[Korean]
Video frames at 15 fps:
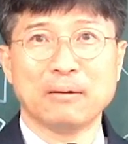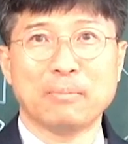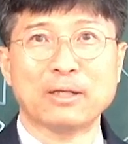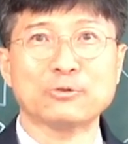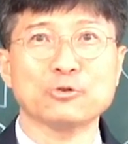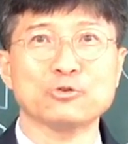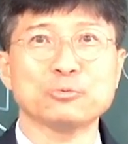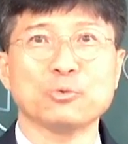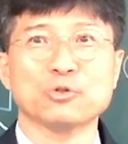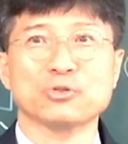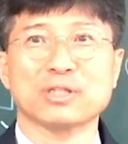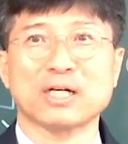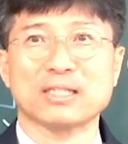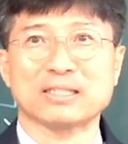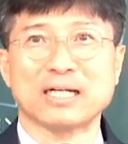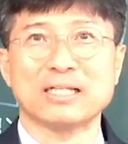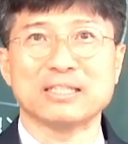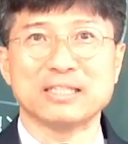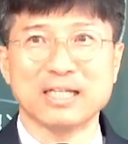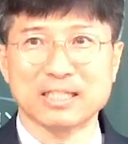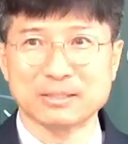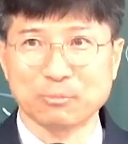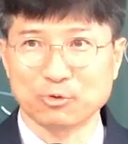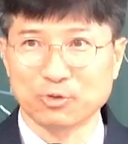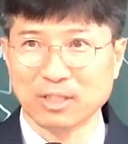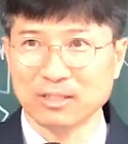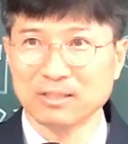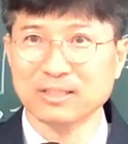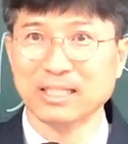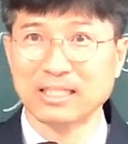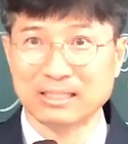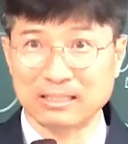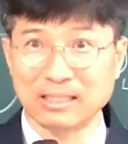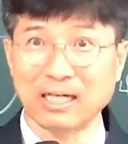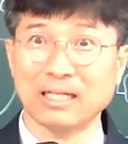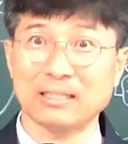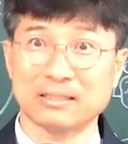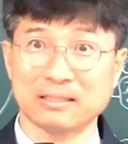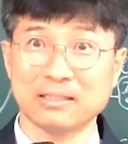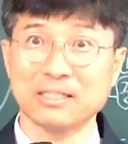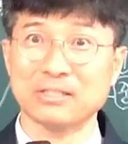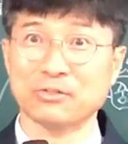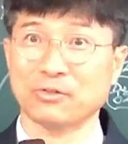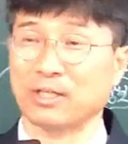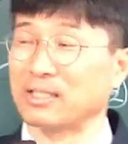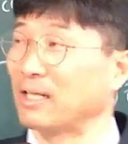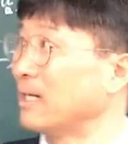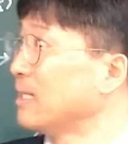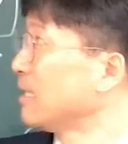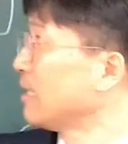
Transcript: 박옥수 목사가 잘 이해하지 못한 은약이 더, 더 있어요 하나.